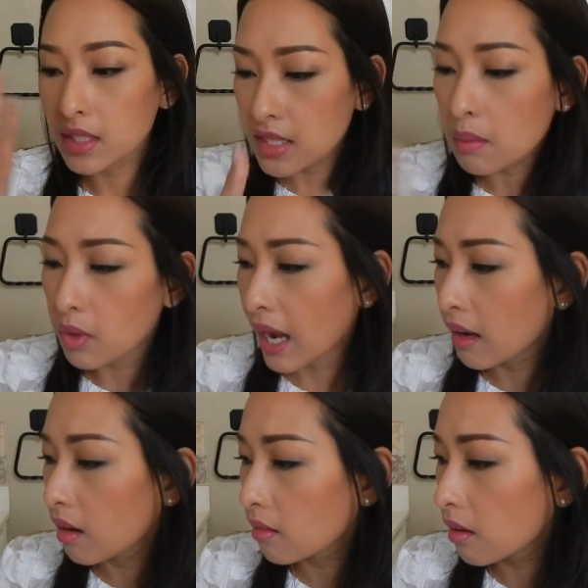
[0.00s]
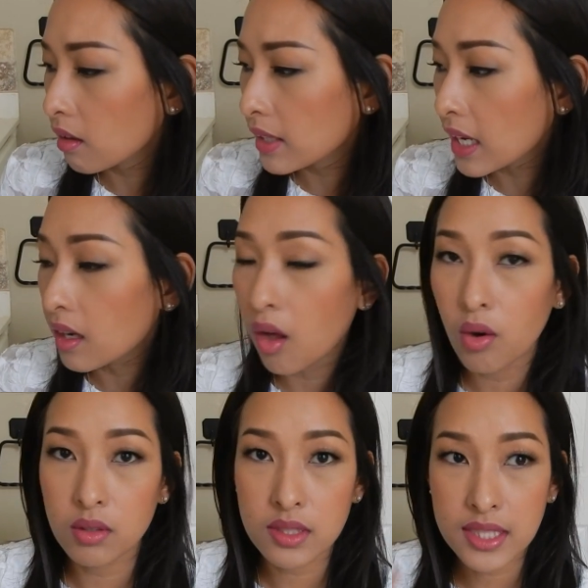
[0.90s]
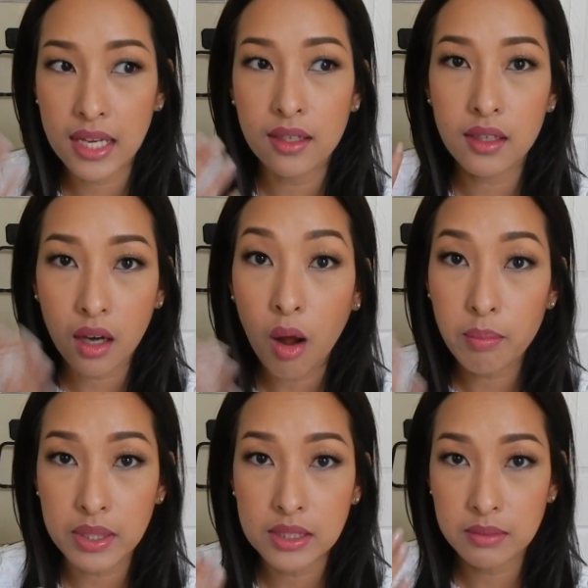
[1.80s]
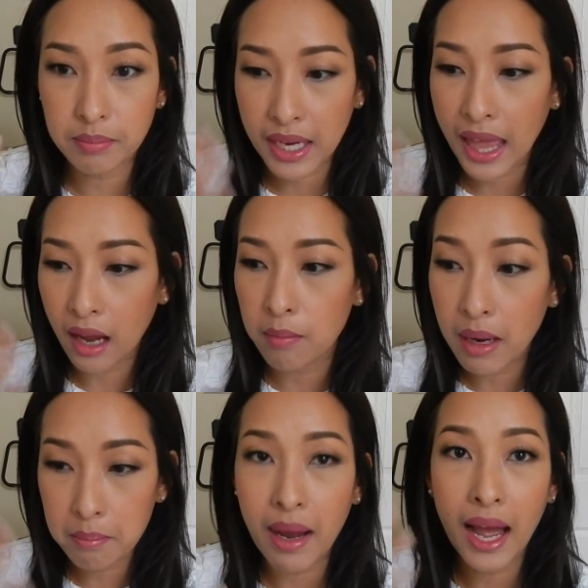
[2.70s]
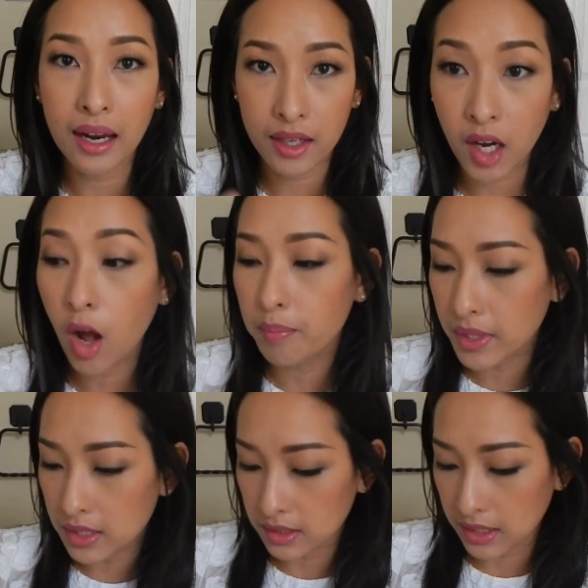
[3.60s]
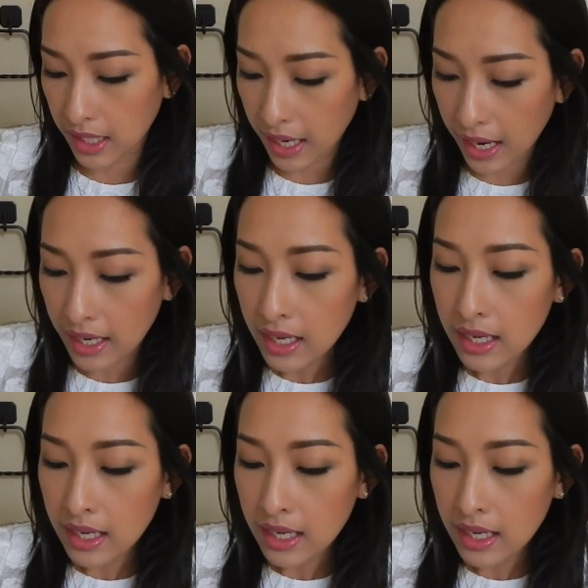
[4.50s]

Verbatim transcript: เสร็จหมดแล้วเราก็ได้ลงเซตรองพื้นไปแล้วบางๆ รอบหนึ่งนะคะ